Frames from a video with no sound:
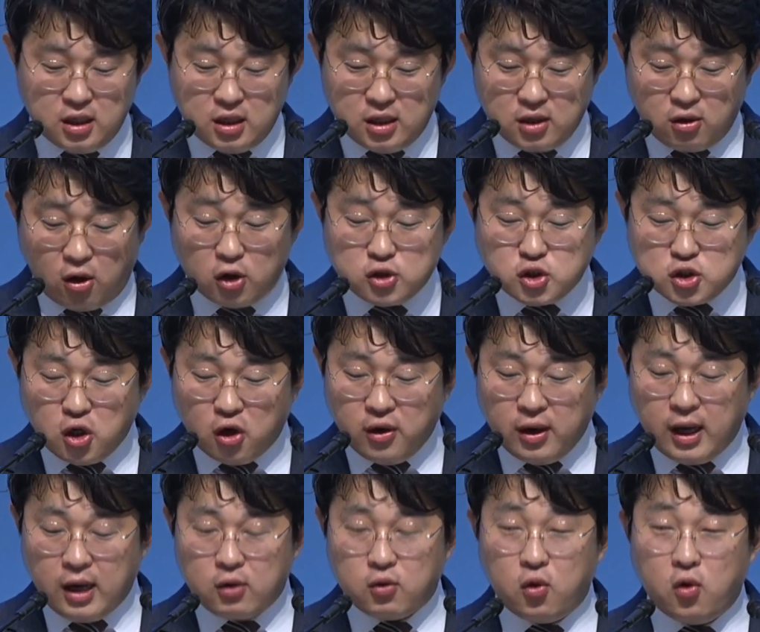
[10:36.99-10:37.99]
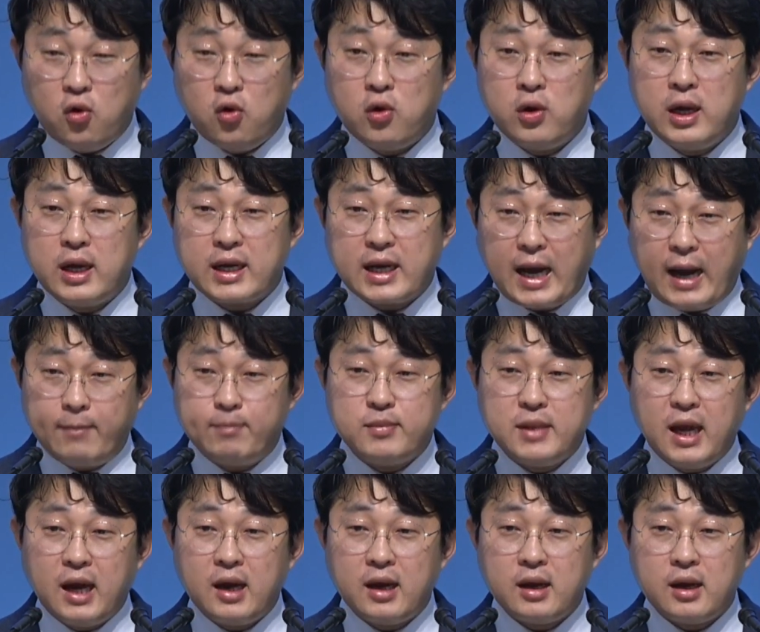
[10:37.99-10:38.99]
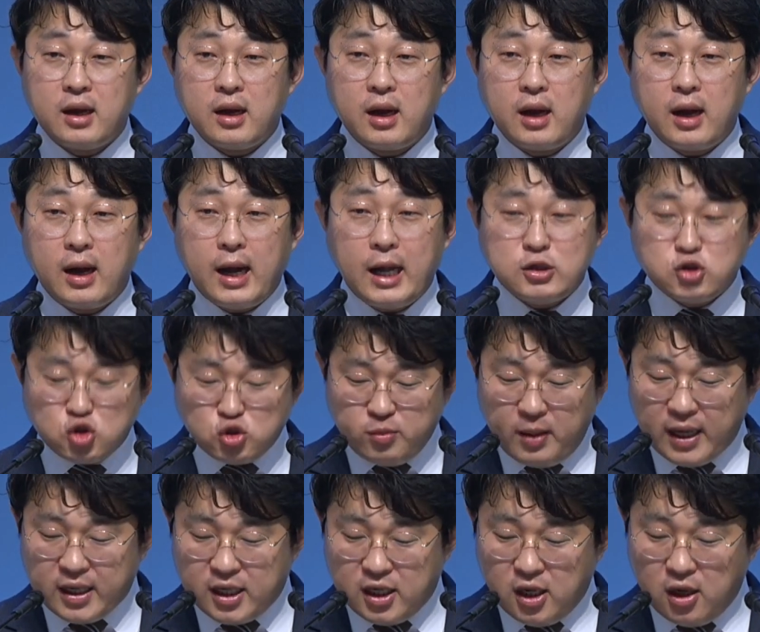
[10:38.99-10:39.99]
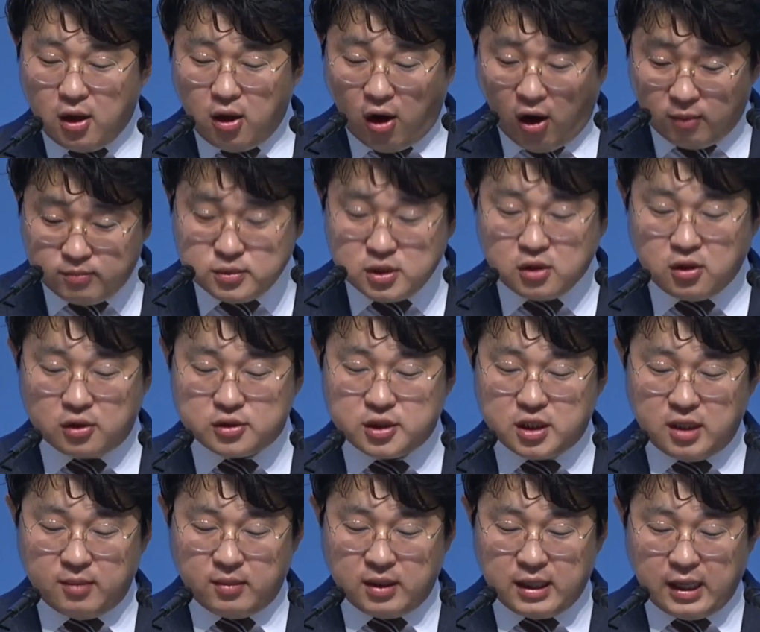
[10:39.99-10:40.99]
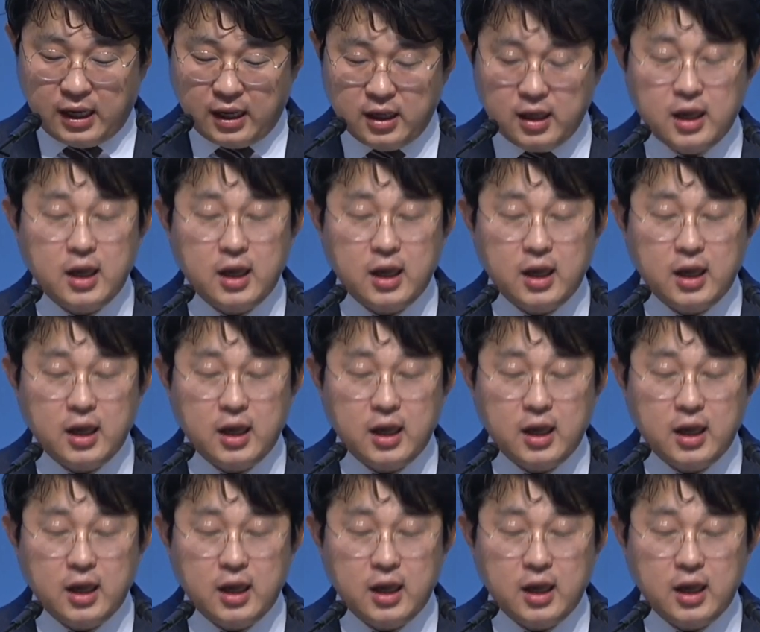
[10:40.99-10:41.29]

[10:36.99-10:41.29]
거쳐야 하고 감당할 수밖에 없는 것들입니다.